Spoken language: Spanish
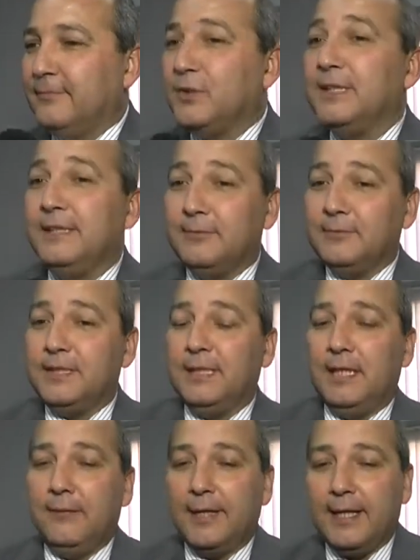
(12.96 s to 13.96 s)
Sí,
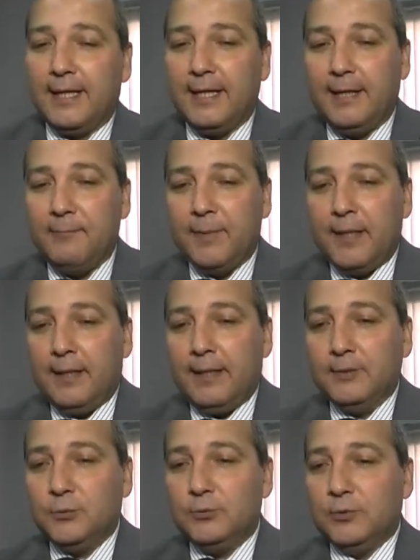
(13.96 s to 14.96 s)
sí, la verdad que
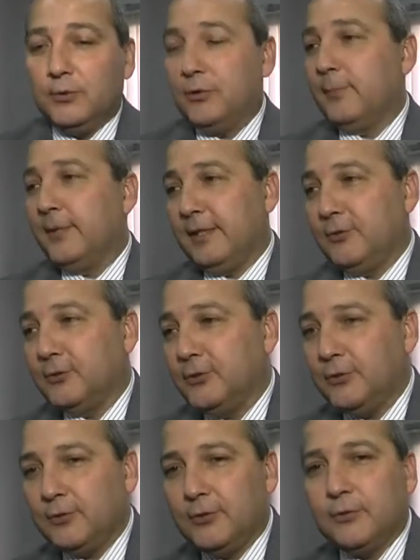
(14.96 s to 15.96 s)
es un honor para
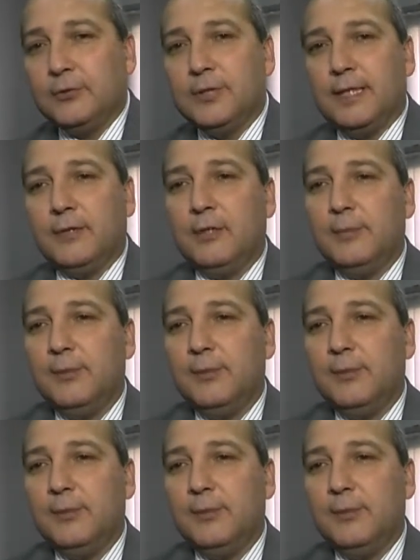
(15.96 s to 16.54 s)
nosotros contar con la